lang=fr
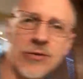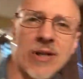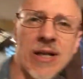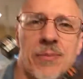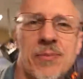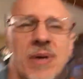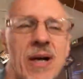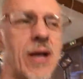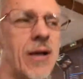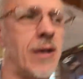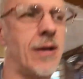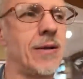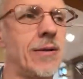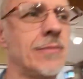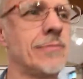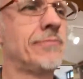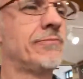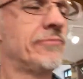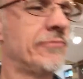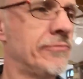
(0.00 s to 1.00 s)
vous n'êtes pas
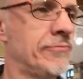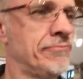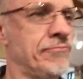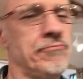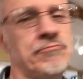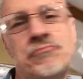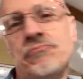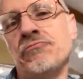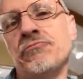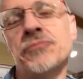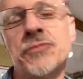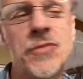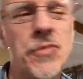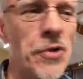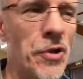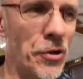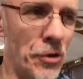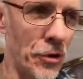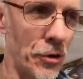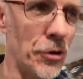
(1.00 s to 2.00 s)

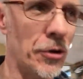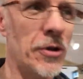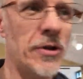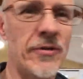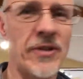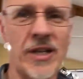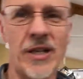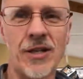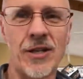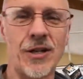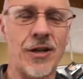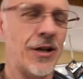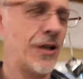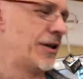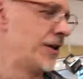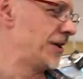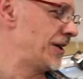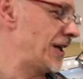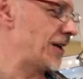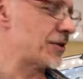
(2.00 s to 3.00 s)
heureux avec euh,
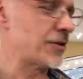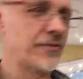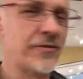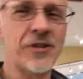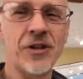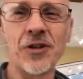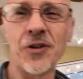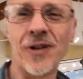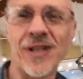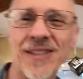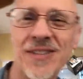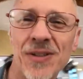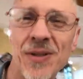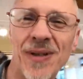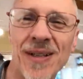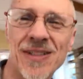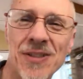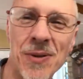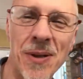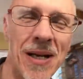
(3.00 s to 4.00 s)
la configuration
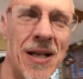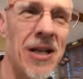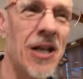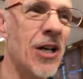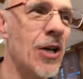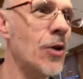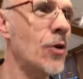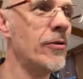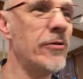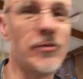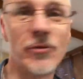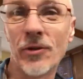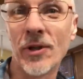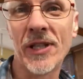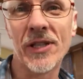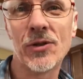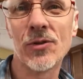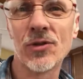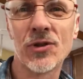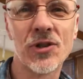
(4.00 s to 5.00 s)
actuelle, ou vous
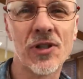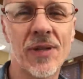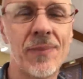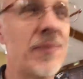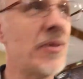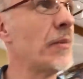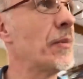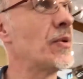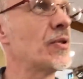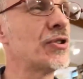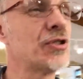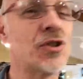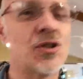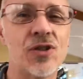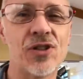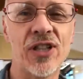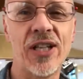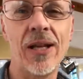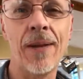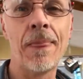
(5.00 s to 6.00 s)
voulez tout simplement
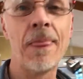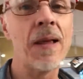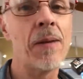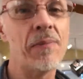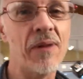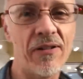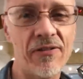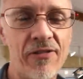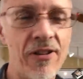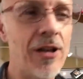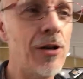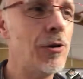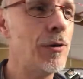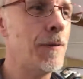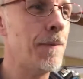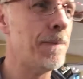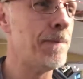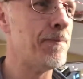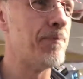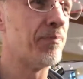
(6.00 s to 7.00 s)
changer, bah faites-le.
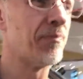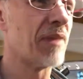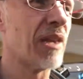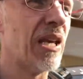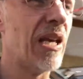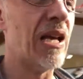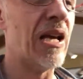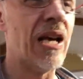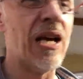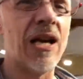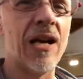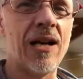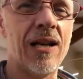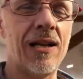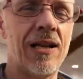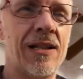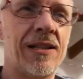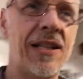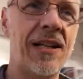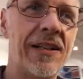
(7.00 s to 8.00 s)

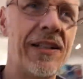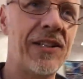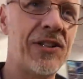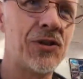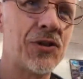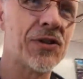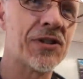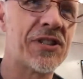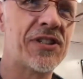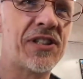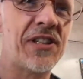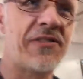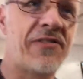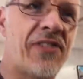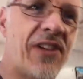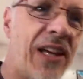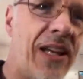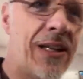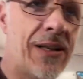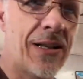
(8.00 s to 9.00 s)
La dernière chose que j'ai
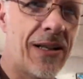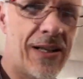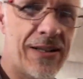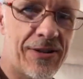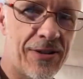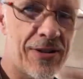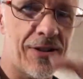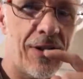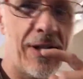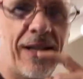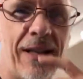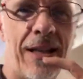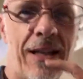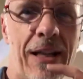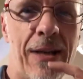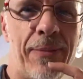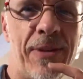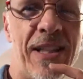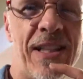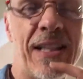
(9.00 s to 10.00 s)
fait, et ce sont les,
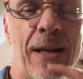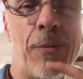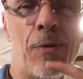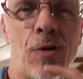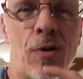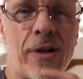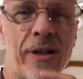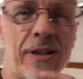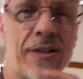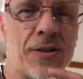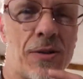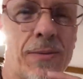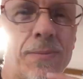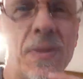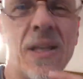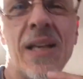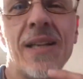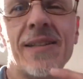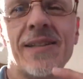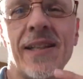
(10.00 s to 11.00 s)
petits tableaux récents,
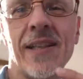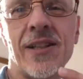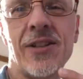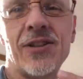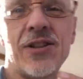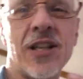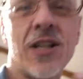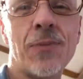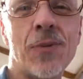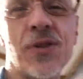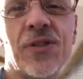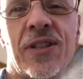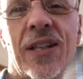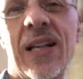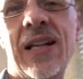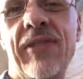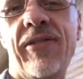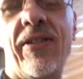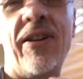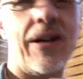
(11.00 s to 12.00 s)
c'est que j'ai commencé à
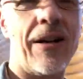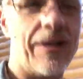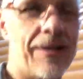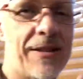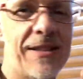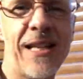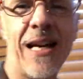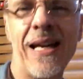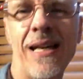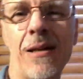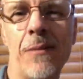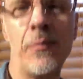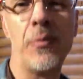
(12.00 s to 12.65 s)
les faire un taille